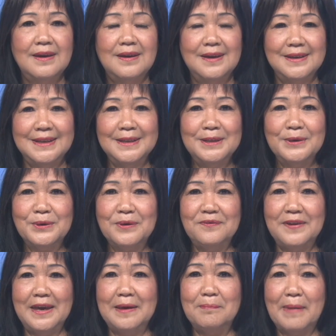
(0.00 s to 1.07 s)
Kính thưa quý
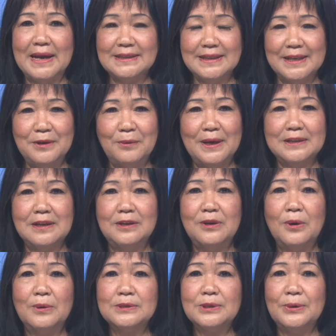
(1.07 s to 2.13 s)
vị, bản tin Hoa Tịnh
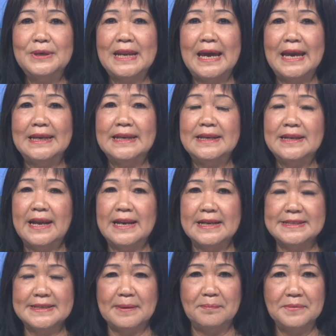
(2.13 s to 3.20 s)
Đốn tối nay đến đây là
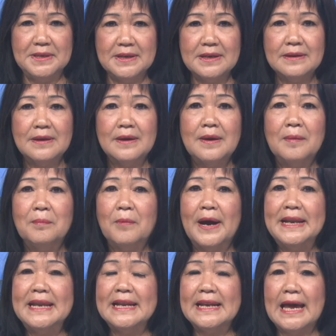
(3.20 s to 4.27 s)
chấm dứt.
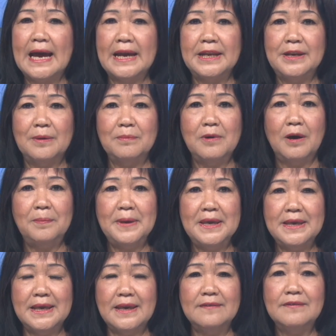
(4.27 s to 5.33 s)
Mọi liên lạc hay đóng góp ý
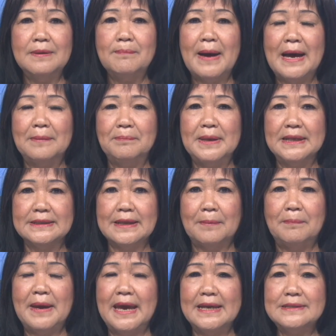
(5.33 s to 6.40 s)
kiến về ban biên tập
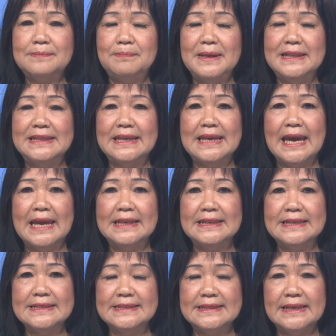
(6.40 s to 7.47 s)
SBTN
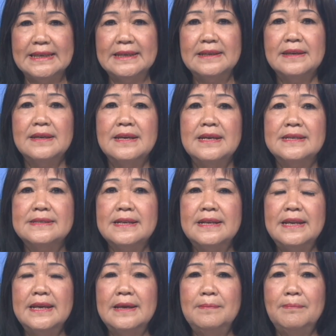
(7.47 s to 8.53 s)
DC,
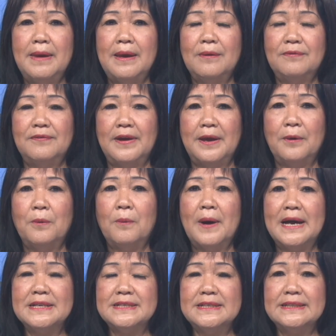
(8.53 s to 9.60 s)
xin email về
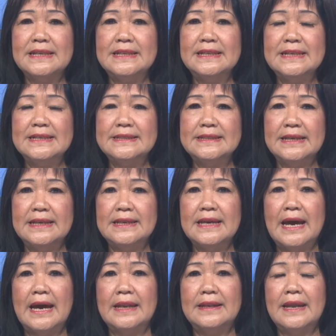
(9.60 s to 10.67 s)
washingtondc
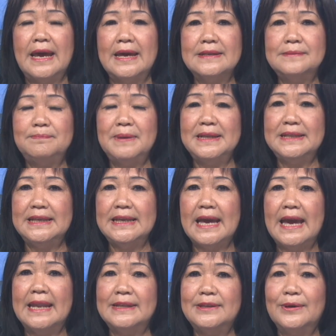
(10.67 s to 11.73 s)
at
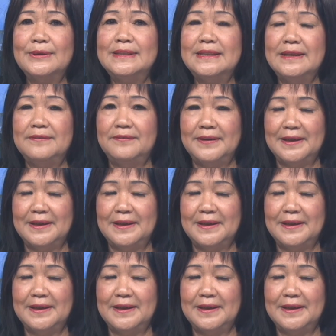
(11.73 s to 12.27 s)
sbtn.tv.